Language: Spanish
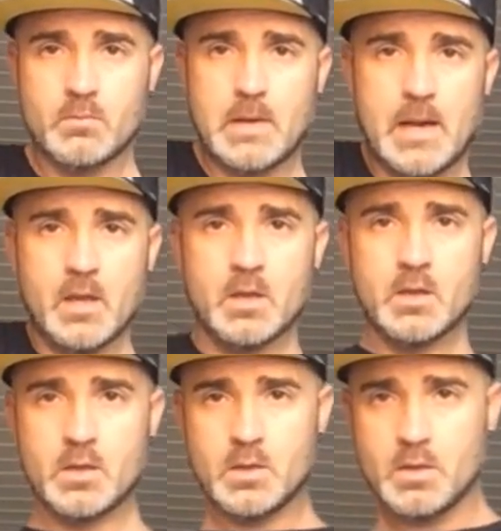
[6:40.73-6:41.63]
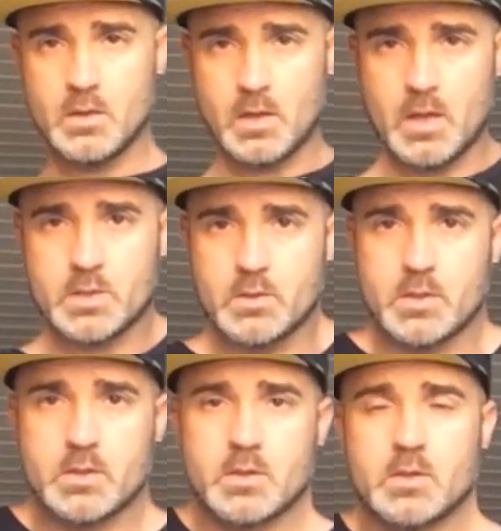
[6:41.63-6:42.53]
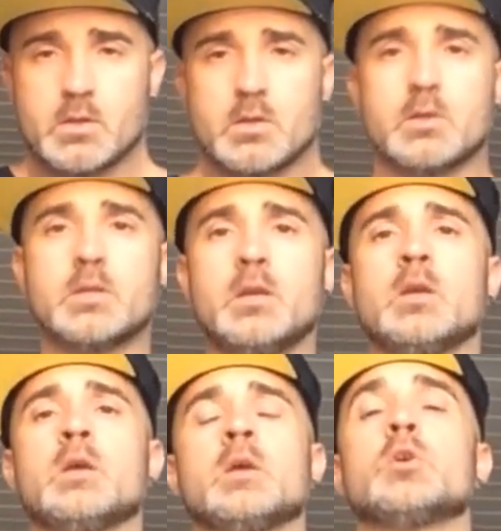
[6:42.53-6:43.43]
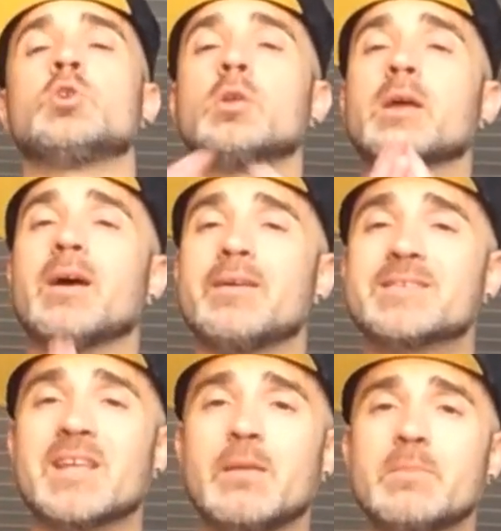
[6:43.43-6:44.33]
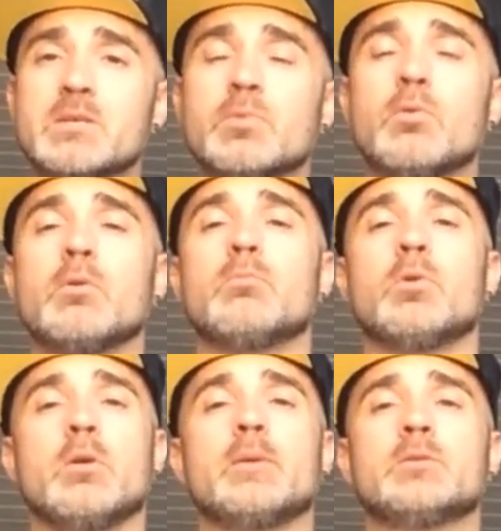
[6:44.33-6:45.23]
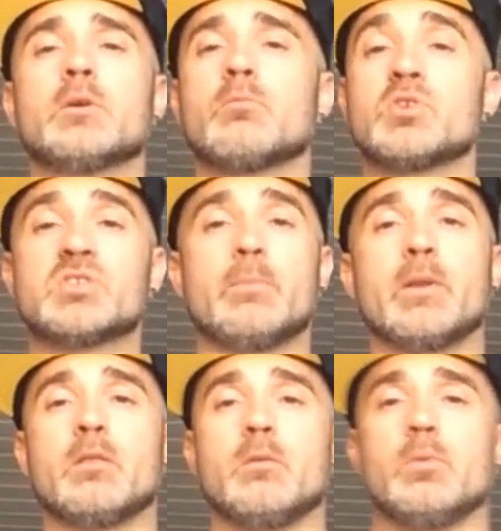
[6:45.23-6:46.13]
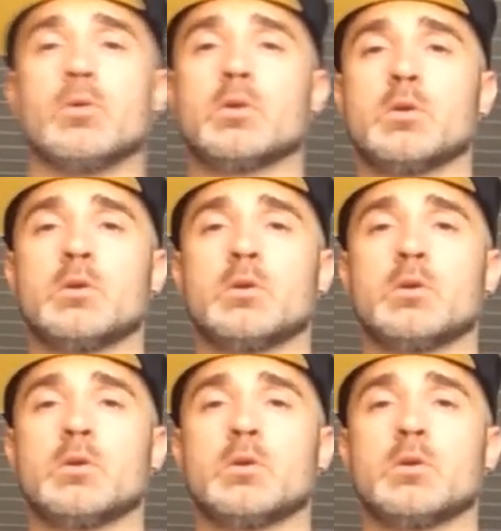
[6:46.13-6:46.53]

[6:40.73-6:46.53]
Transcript: ¿Vale? Eso es. ¿Sí? No deja de ser el mismo movimiento que hemos hecho al principio.